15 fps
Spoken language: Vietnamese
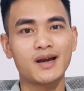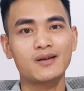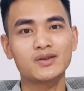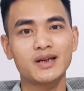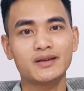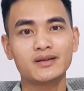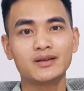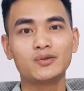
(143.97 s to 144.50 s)
tạo
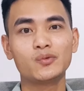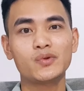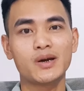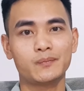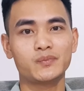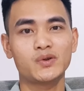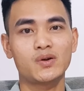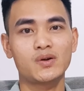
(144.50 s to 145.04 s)
ra những cái thu
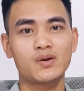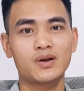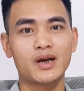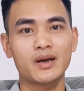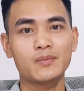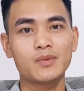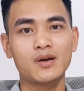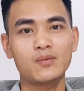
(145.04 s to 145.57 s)
nhập cho
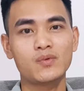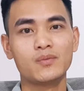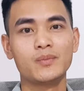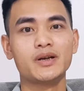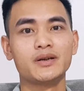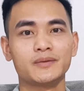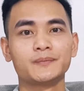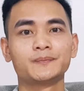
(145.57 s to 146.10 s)
cái blog của mình.